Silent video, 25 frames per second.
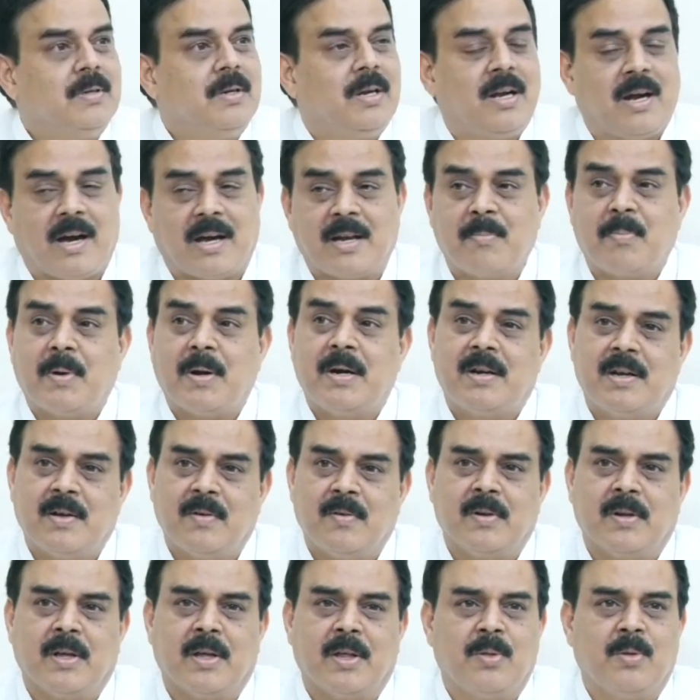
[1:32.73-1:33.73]
కనపడడం
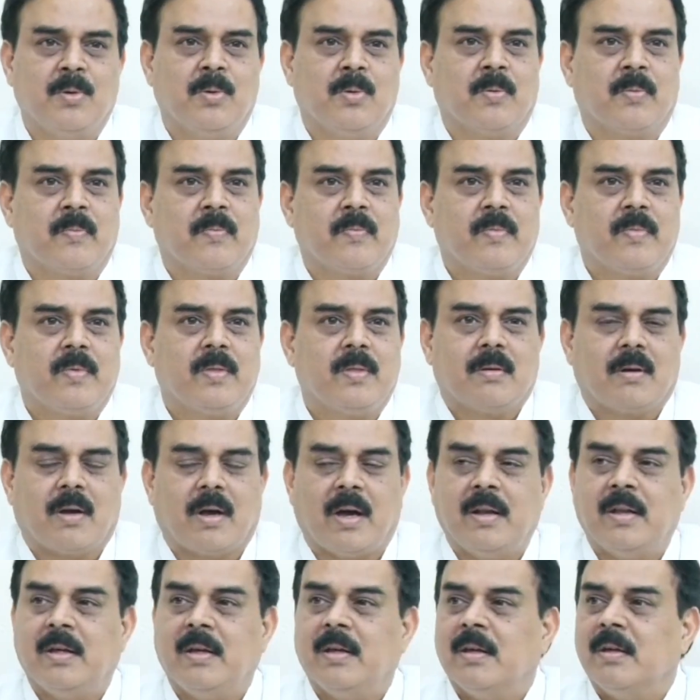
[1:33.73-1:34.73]
లేదు
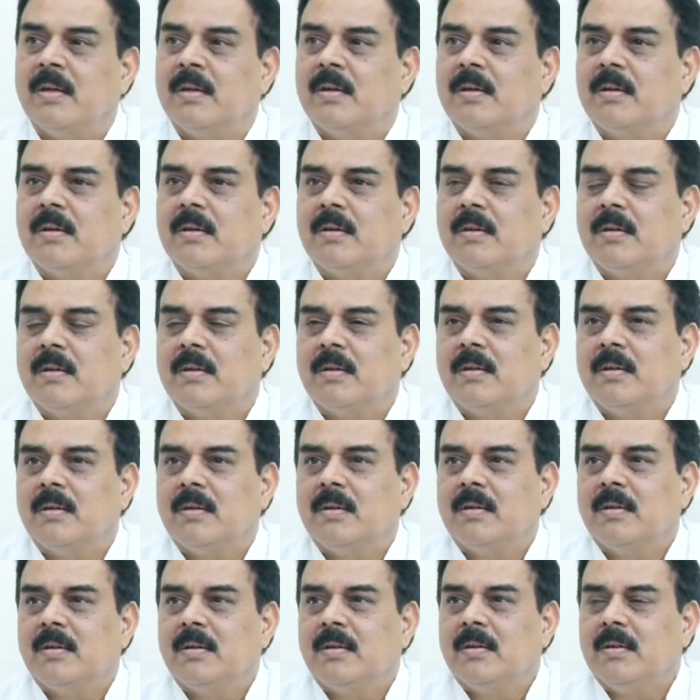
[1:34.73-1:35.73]
అని
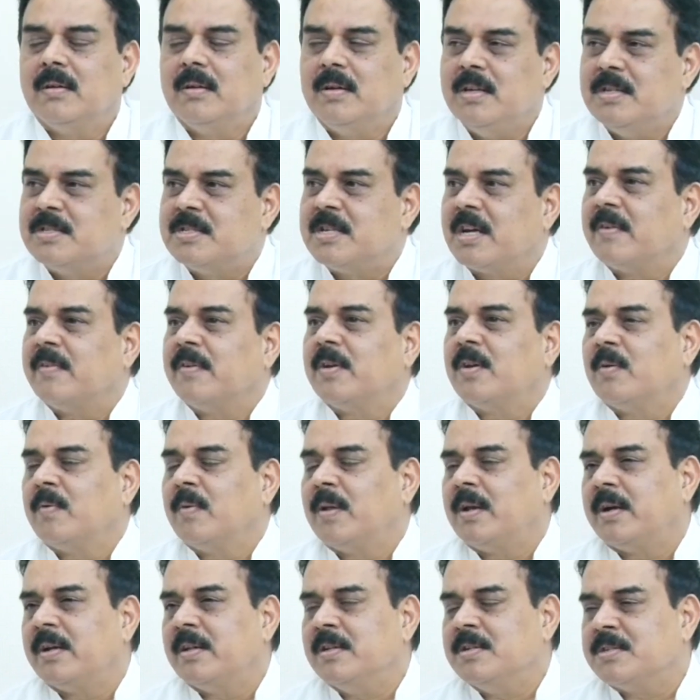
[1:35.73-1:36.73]
ఈ సర్వేలో
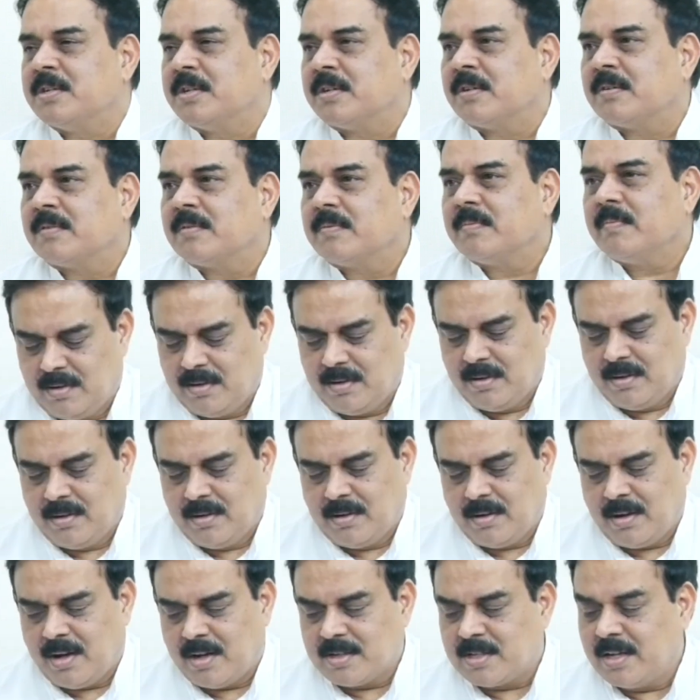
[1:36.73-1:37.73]
వెల్లడించారు
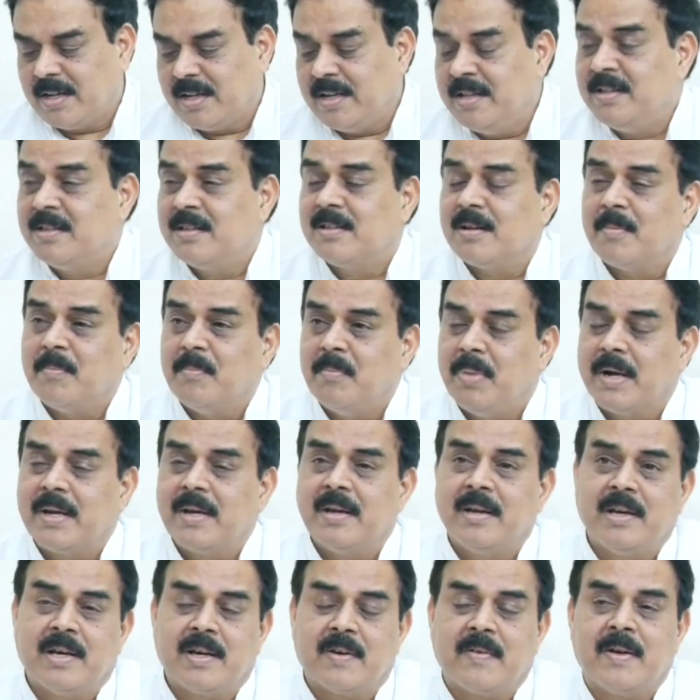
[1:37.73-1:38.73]
అసలు ఇంత
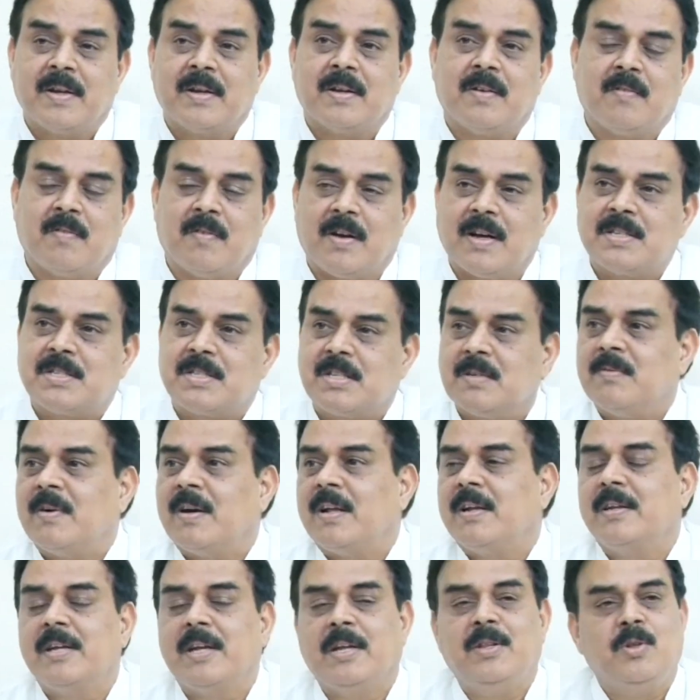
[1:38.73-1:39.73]
భయంకరమైన
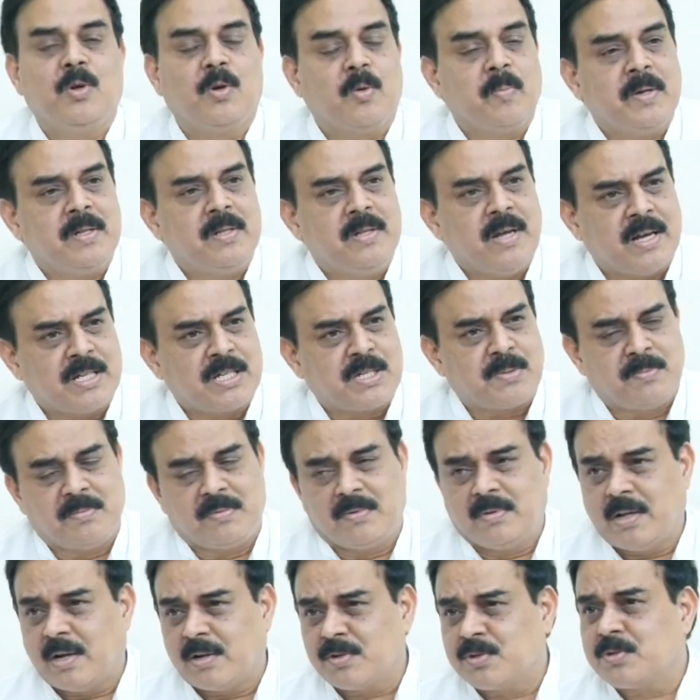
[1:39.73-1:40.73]
వాస్తవాల్ని ఎందుకు మీరు దాచి
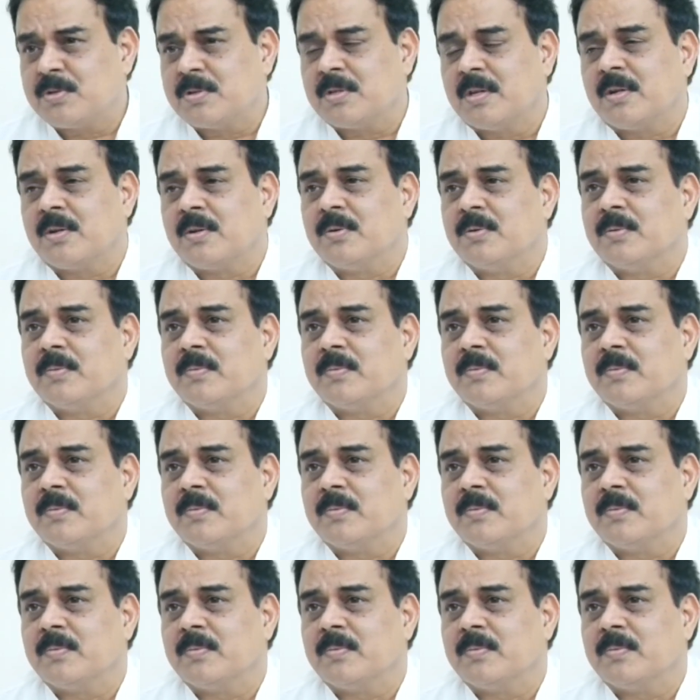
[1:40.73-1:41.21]
దాచుతున్నారు